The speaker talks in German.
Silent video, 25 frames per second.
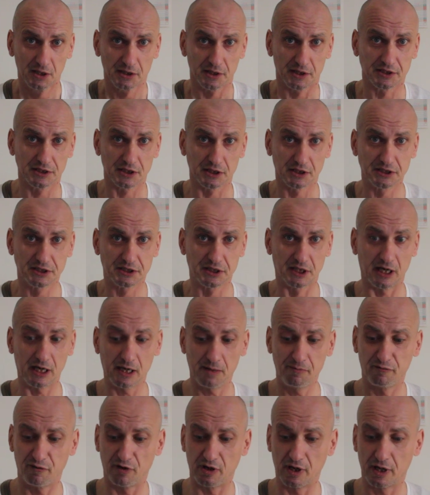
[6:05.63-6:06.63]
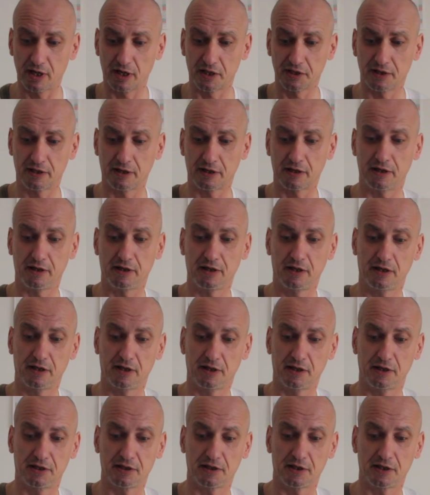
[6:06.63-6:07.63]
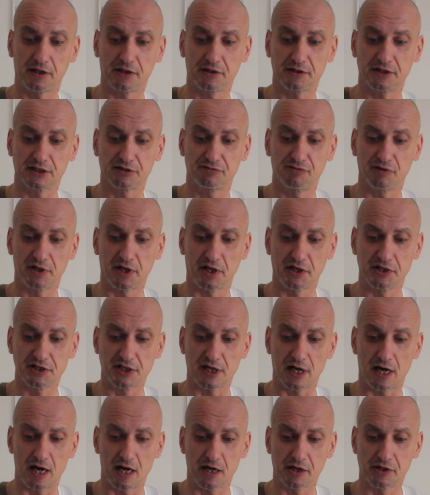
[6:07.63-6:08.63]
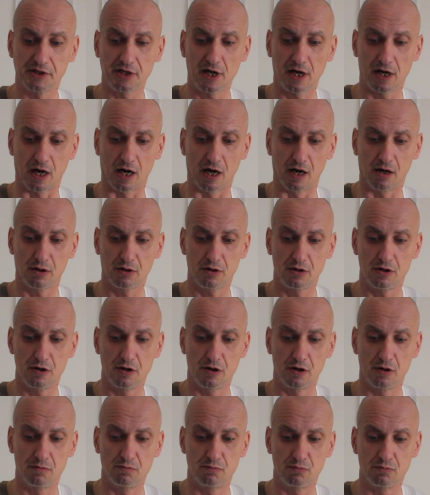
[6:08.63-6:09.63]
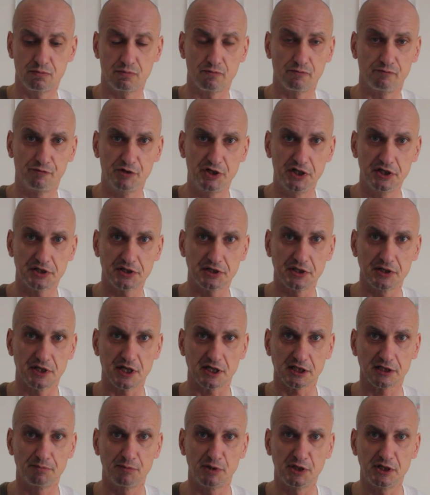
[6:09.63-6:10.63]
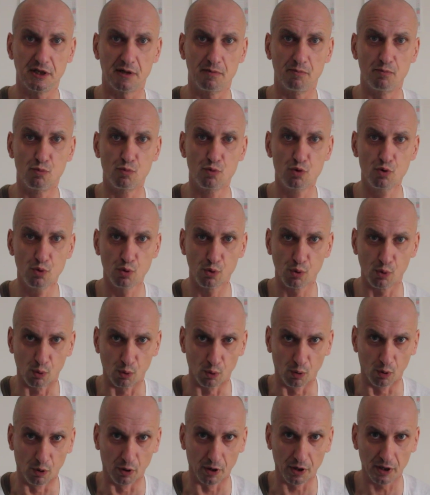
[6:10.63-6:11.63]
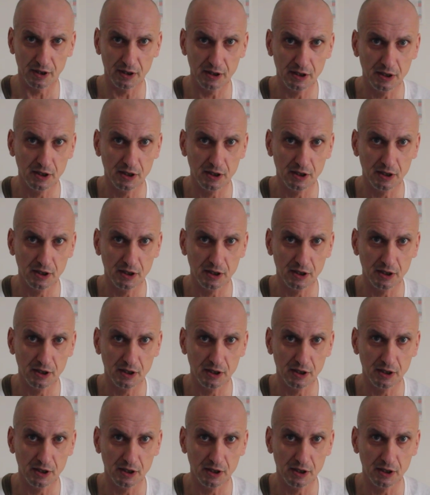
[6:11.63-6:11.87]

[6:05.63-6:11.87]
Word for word: das extrem wäre, äh, dass wir dann sagen, ja, ähm, wie ist denn das mit dem Mucho?